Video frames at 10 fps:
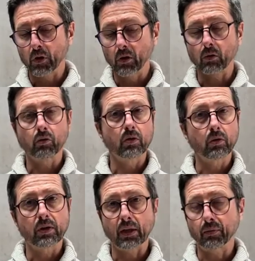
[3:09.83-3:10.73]
Donc
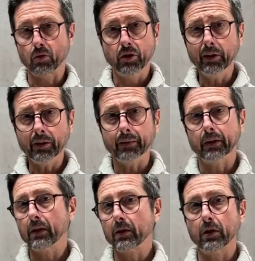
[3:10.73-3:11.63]
ça fonctionne, hein,
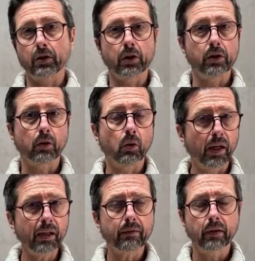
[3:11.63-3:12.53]
c'est
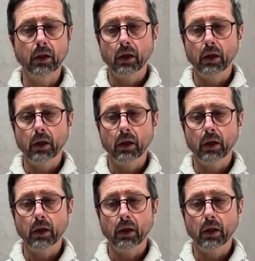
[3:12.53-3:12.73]
correct.